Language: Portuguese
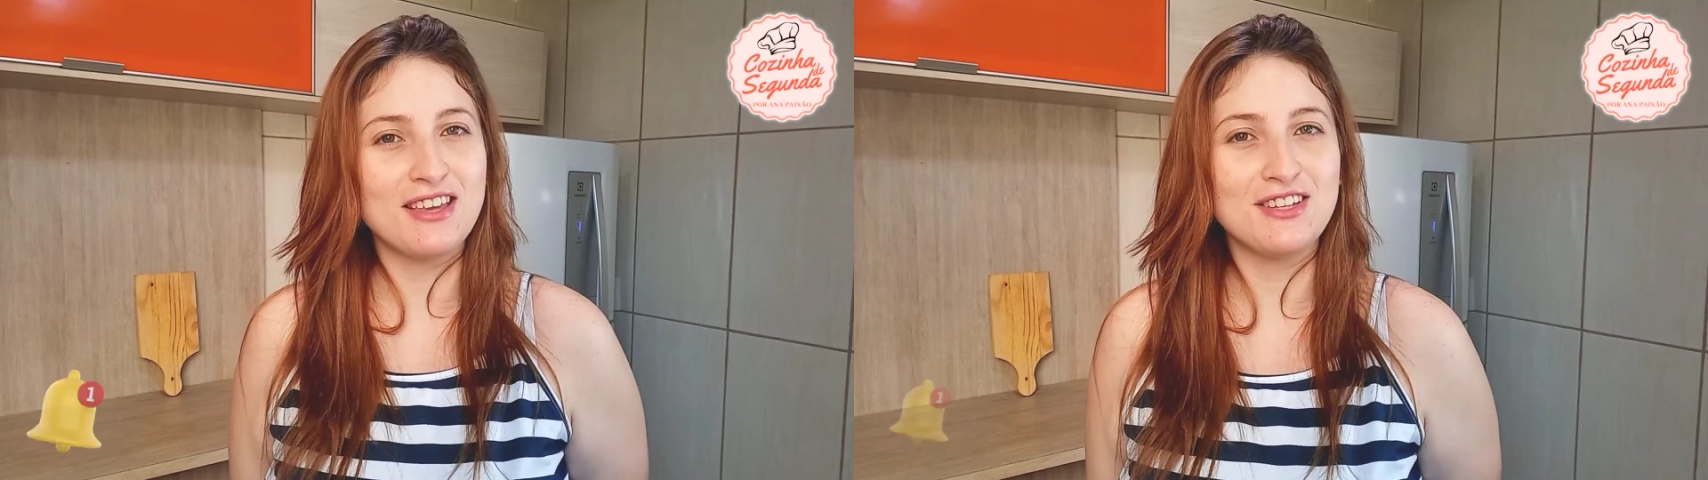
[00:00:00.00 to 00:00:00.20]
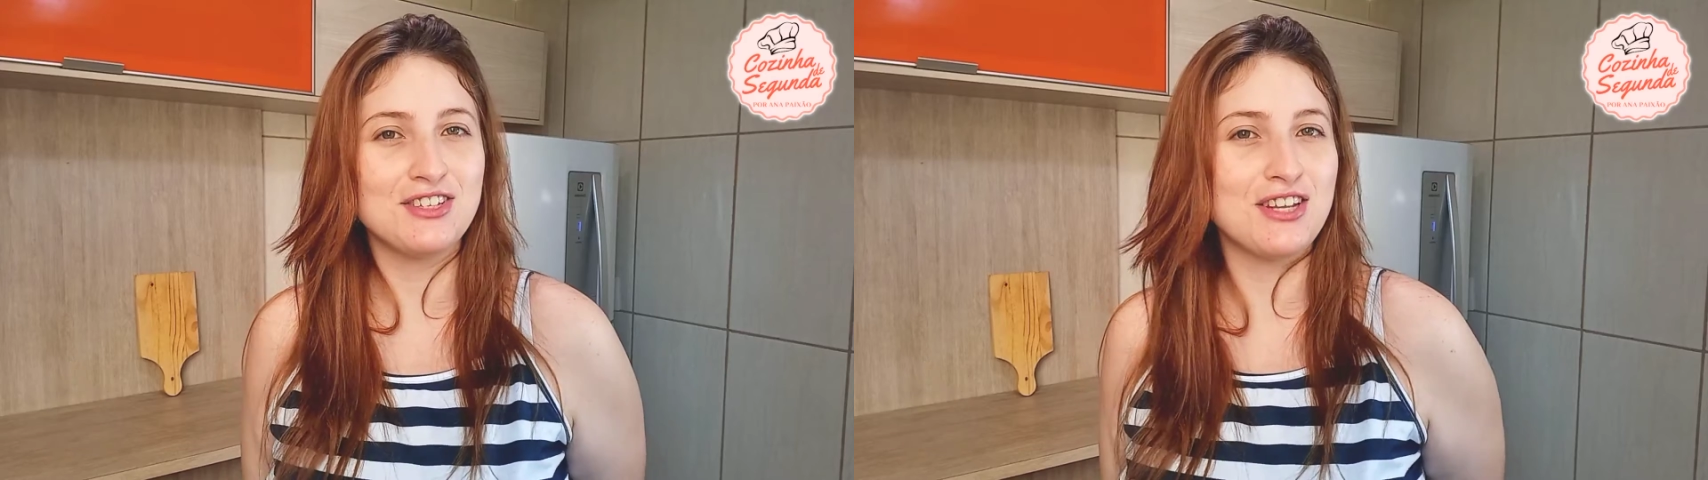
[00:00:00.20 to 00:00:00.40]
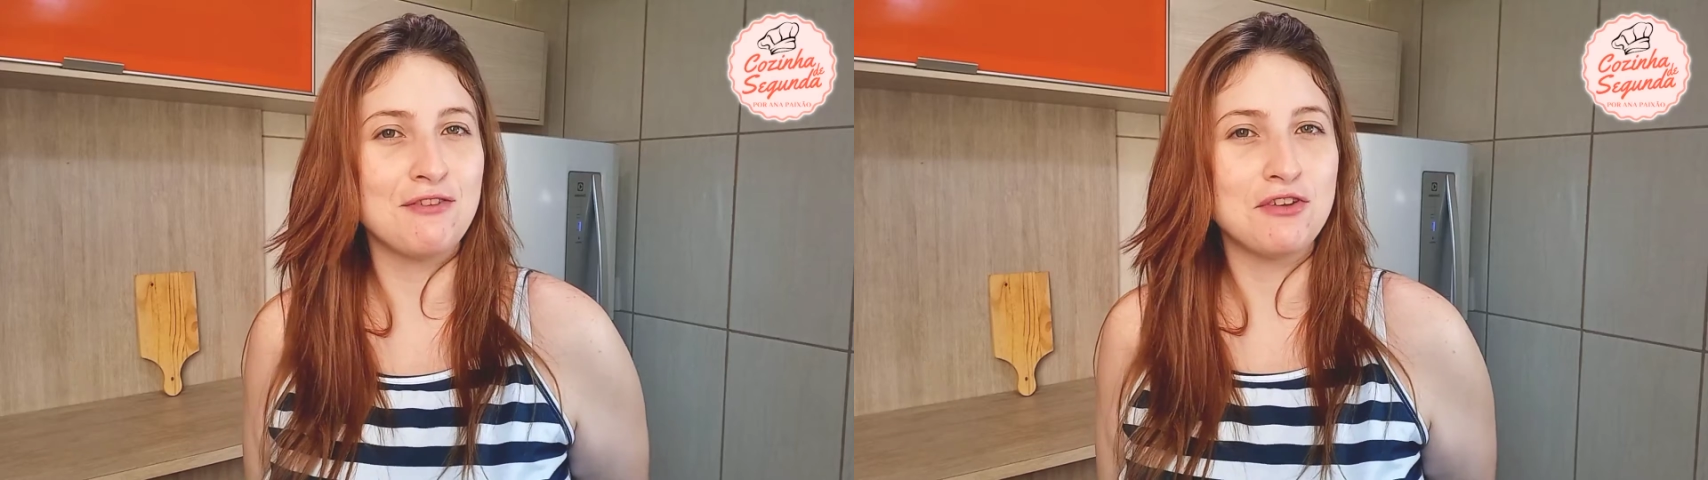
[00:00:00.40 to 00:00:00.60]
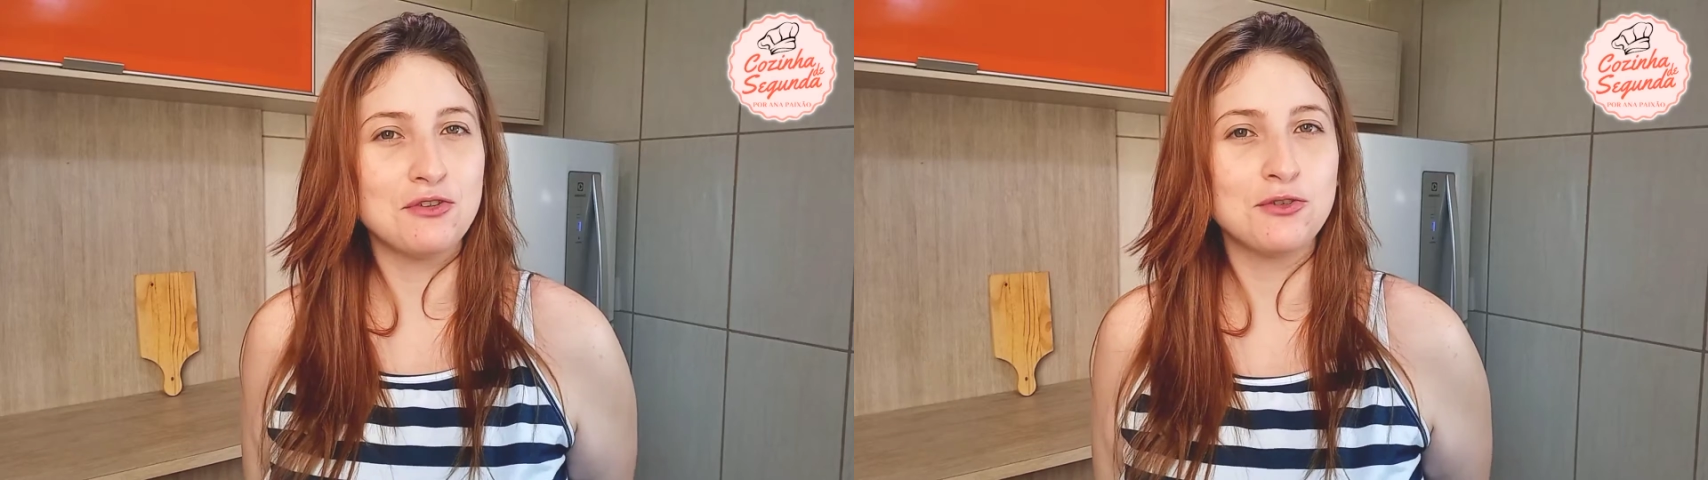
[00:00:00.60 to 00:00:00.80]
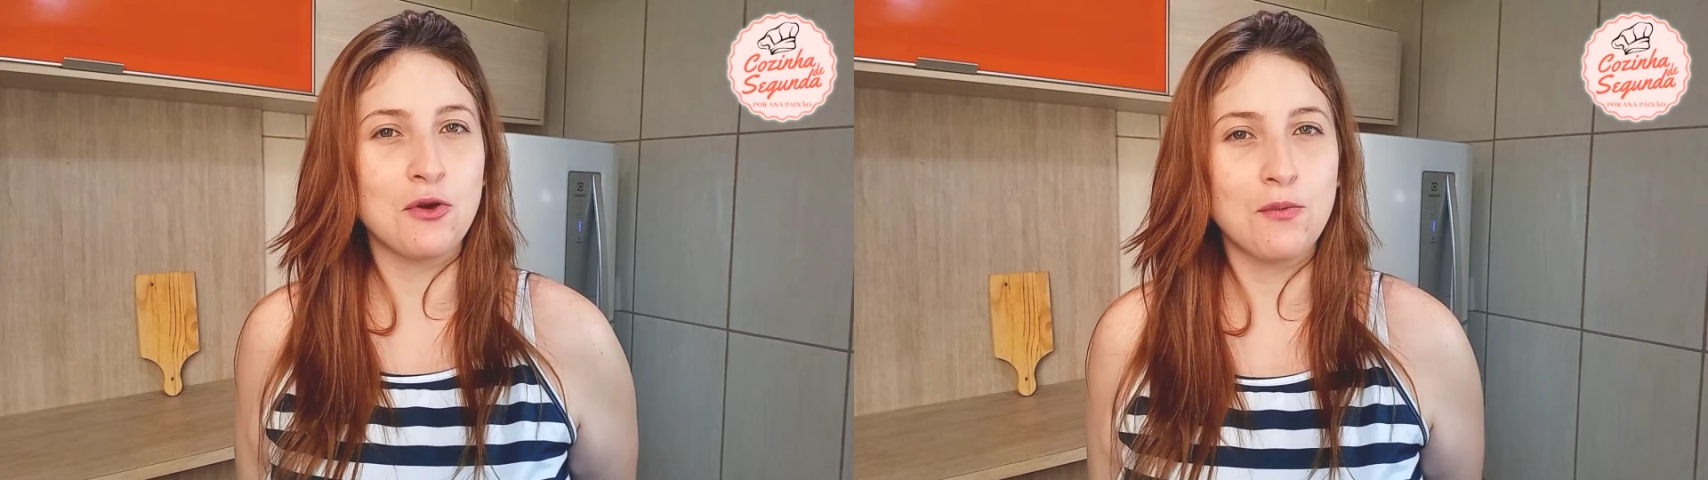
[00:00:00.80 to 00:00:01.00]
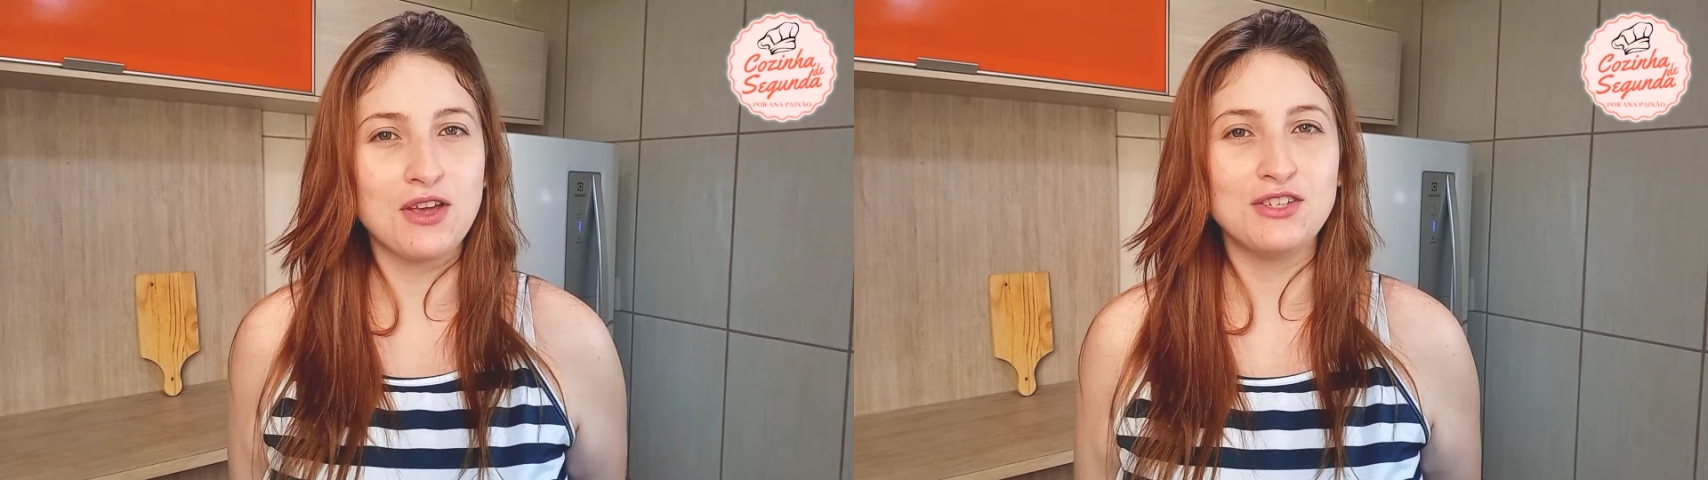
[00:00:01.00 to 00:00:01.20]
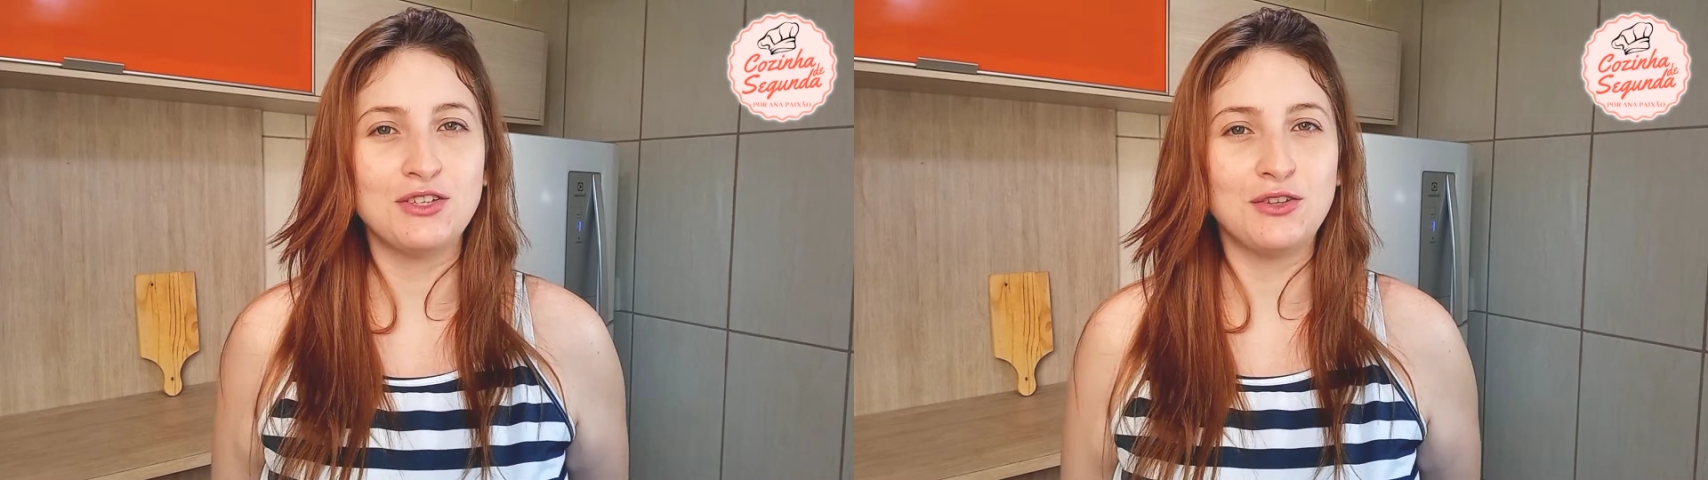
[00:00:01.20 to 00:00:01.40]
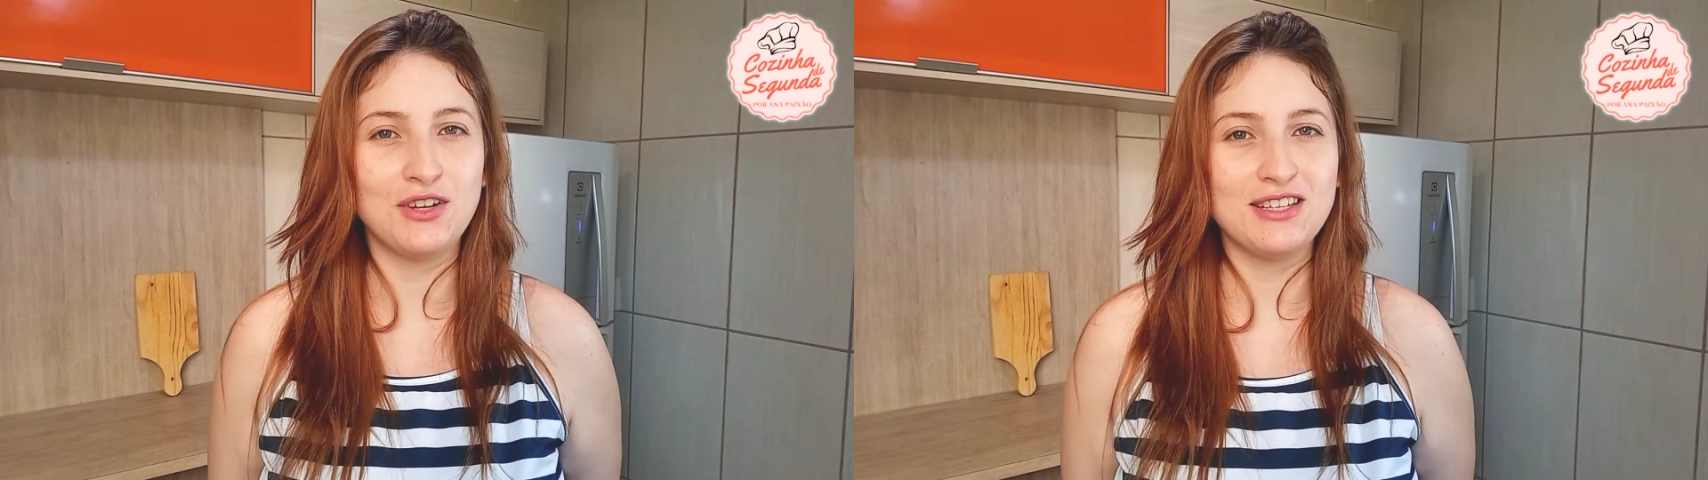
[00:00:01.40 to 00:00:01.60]
que a gente tem vídeos como
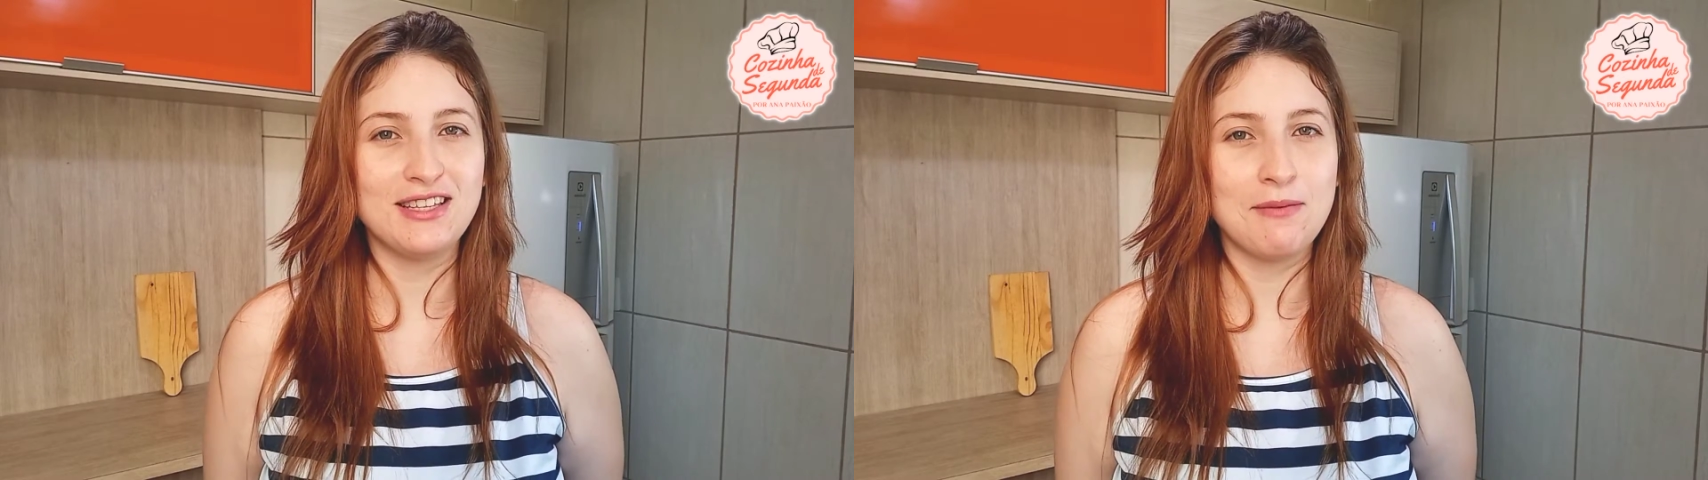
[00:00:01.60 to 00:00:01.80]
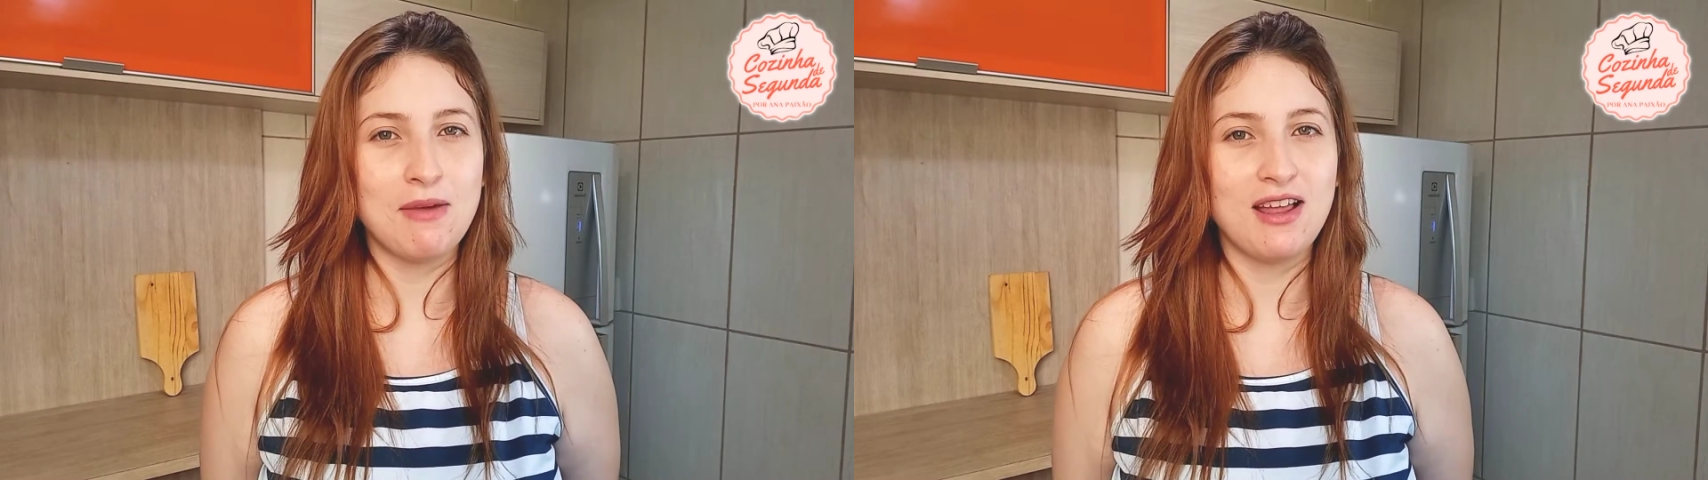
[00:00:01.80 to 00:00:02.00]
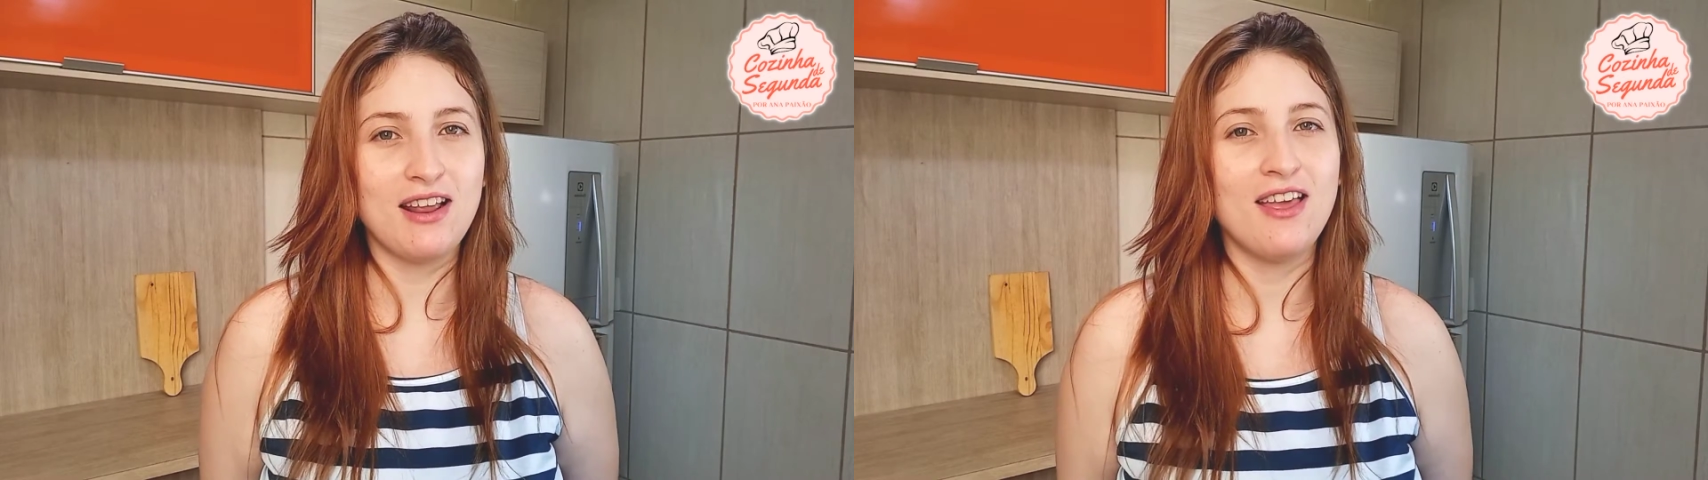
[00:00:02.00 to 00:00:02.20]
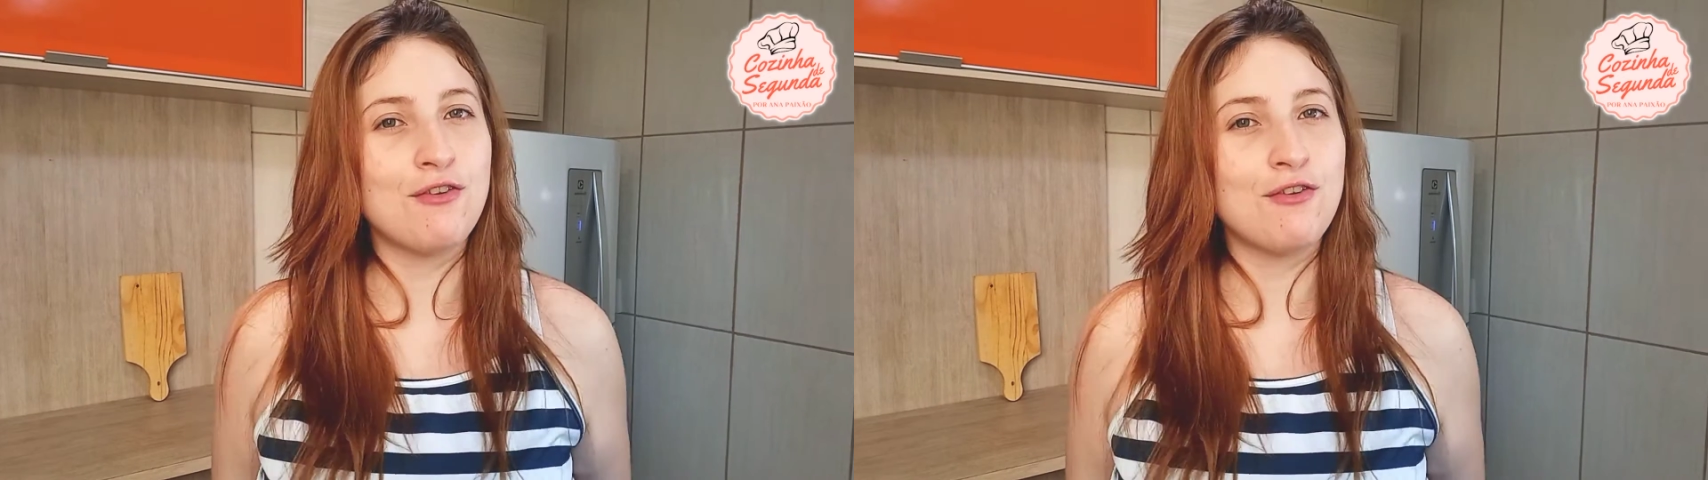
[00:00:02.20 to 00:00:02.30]
este toda semana.